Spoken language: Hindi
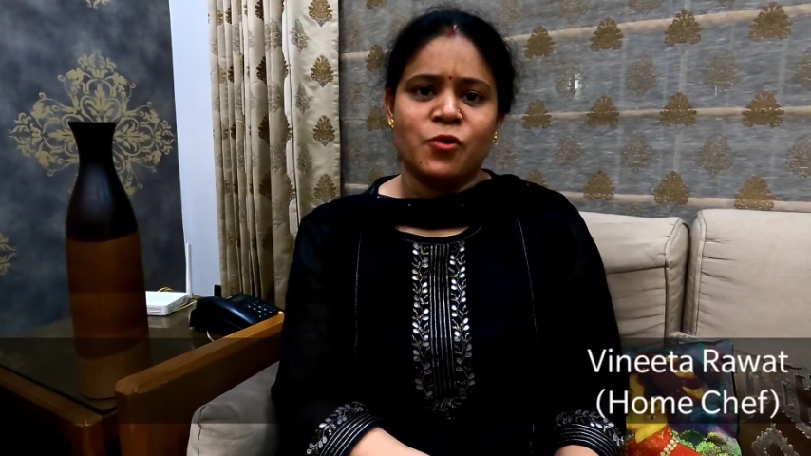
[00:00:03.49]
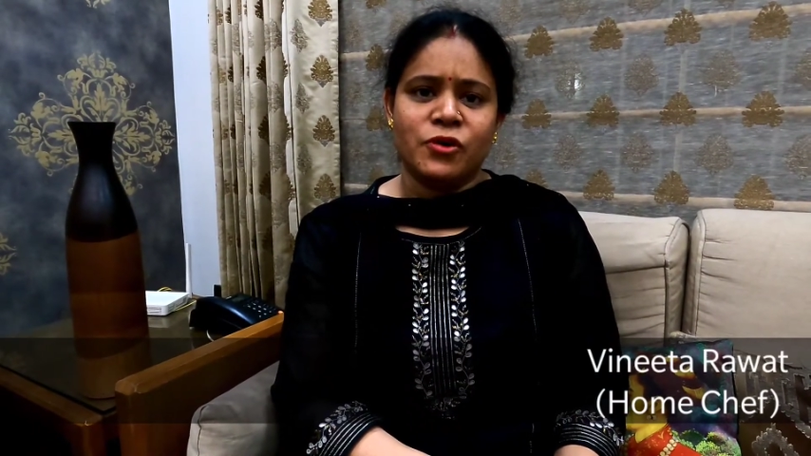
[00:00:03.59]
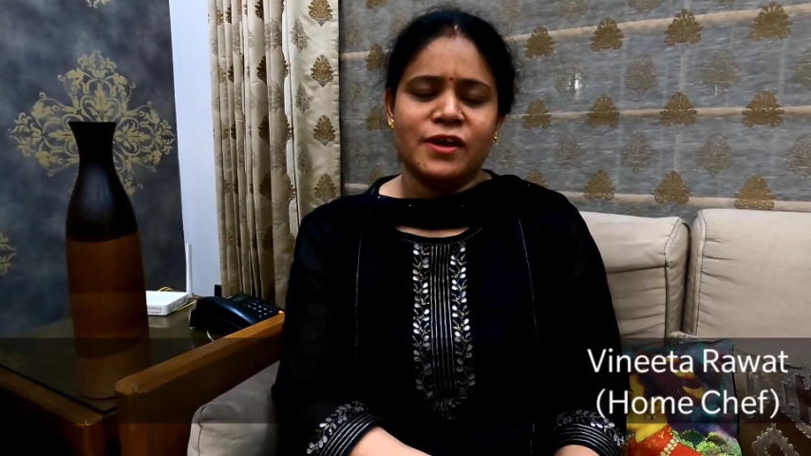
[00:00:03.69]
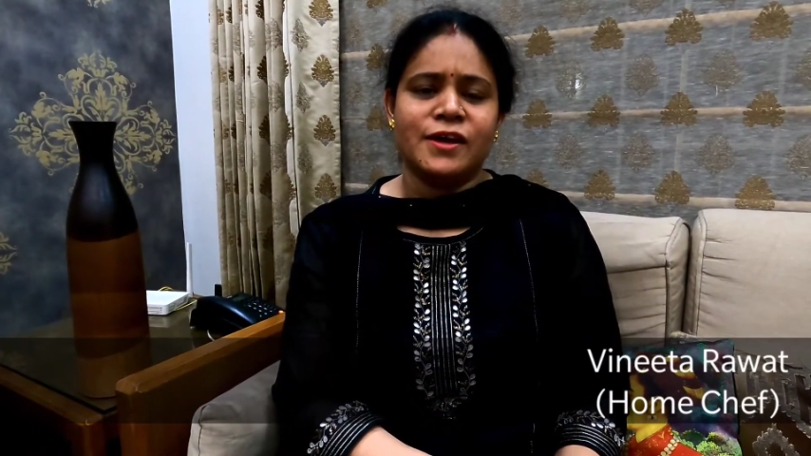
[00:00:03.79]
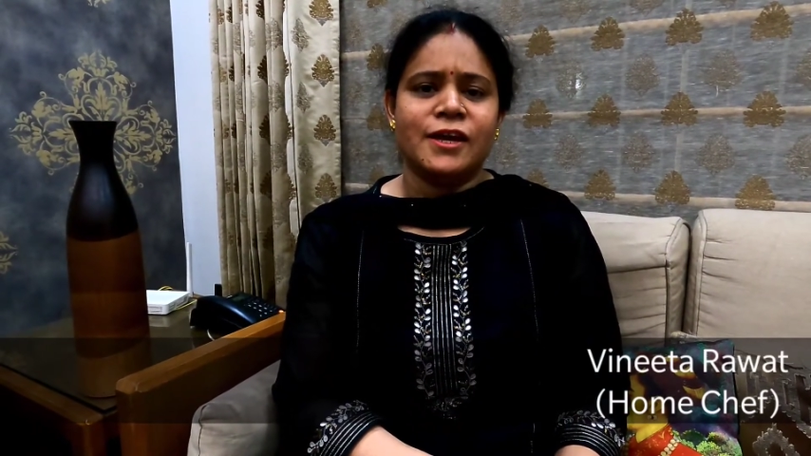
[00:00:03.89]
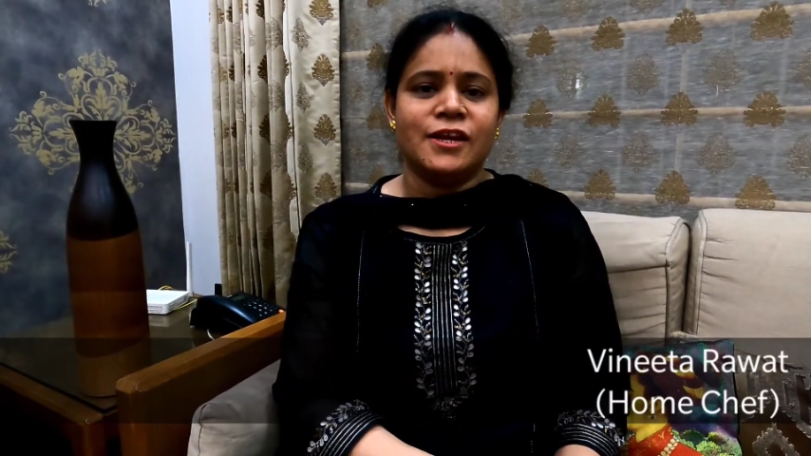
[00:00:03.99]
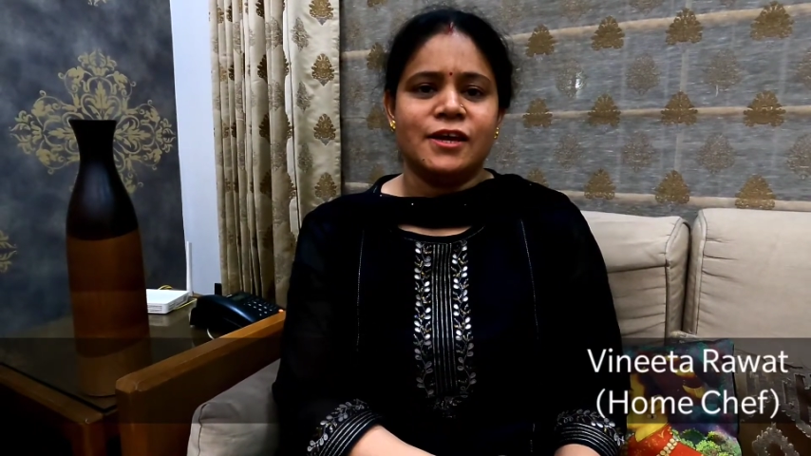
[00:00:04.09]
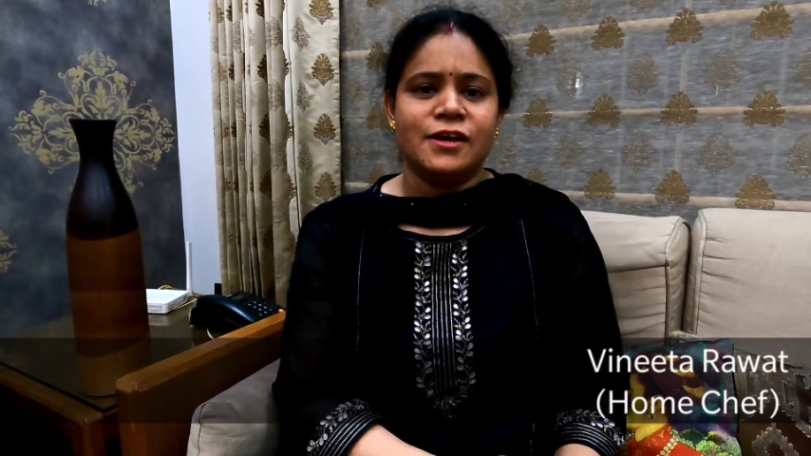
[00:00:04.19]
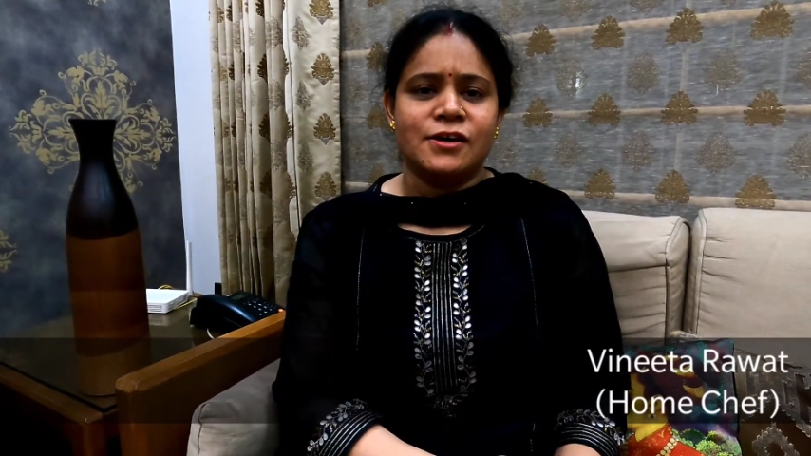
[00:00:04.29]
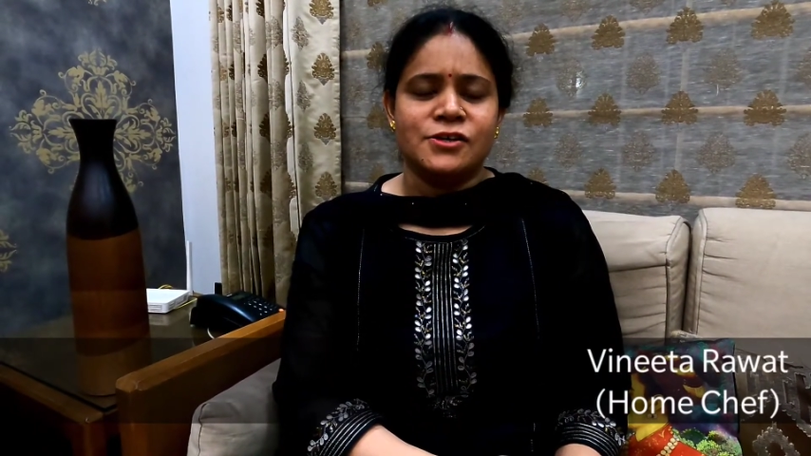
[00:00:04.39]
कुकिंग के
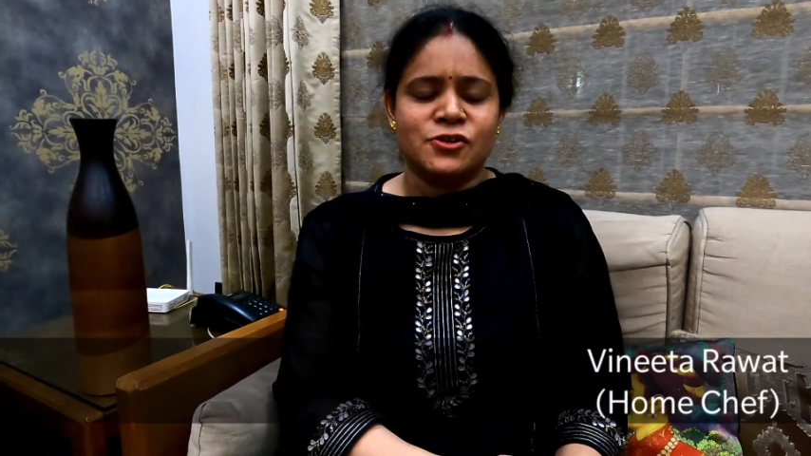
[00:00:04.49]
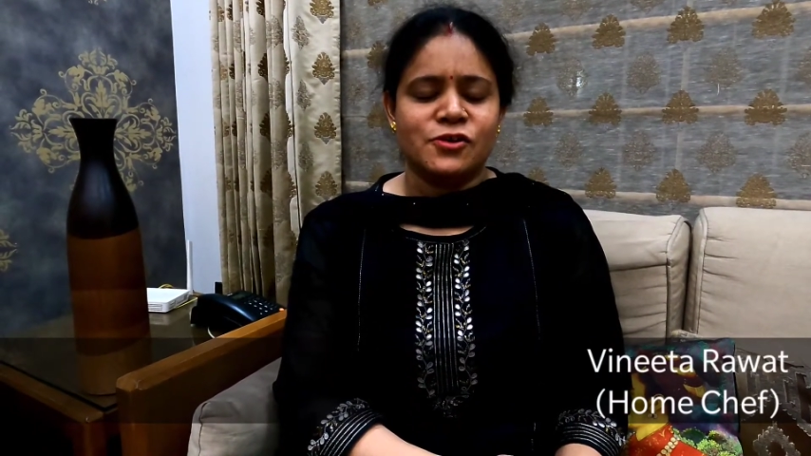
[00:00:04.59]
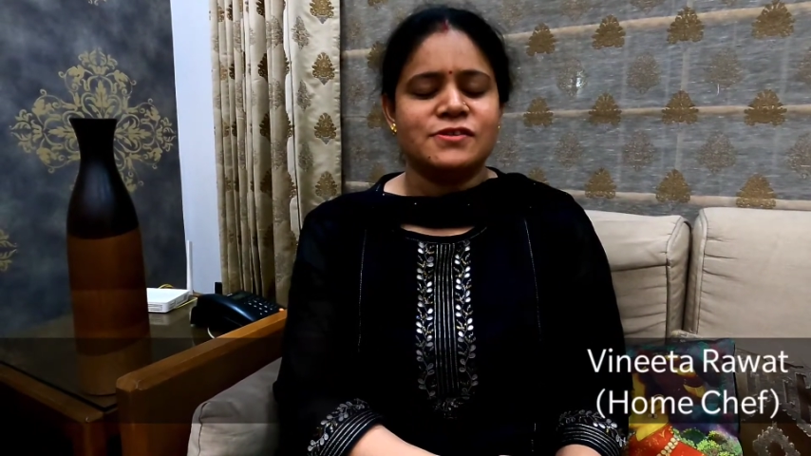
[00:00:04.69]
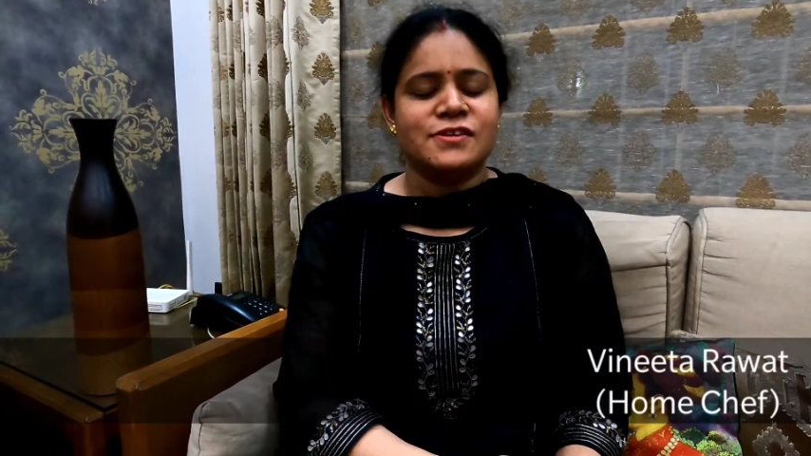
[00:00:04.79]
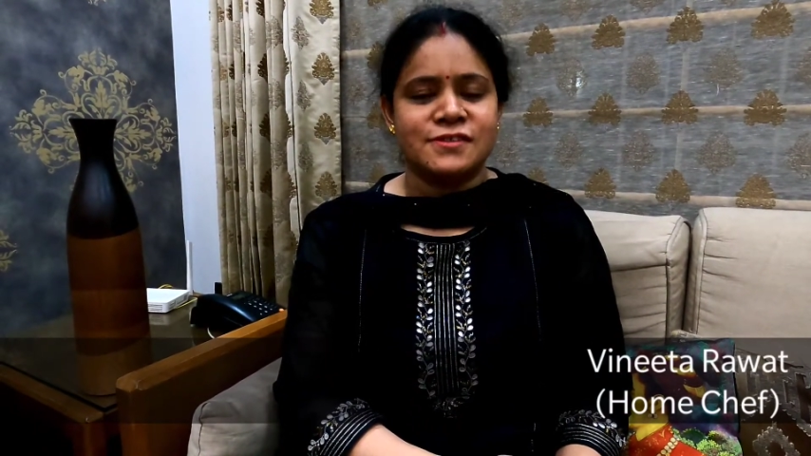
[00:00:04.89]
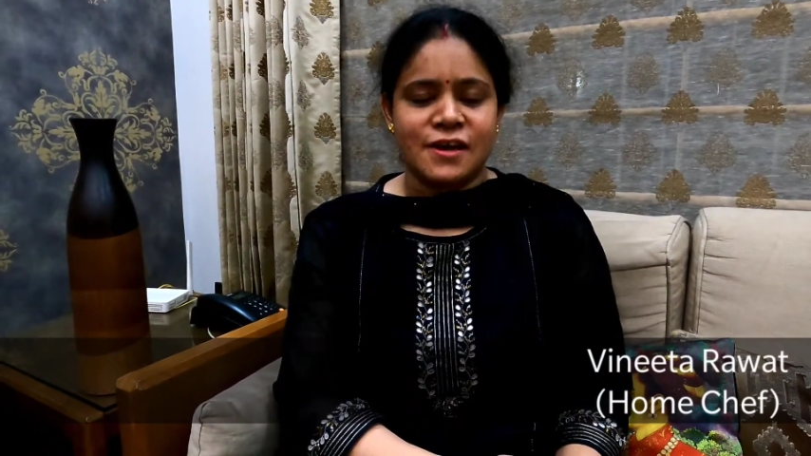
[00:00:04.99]
लिए ज़रूरत से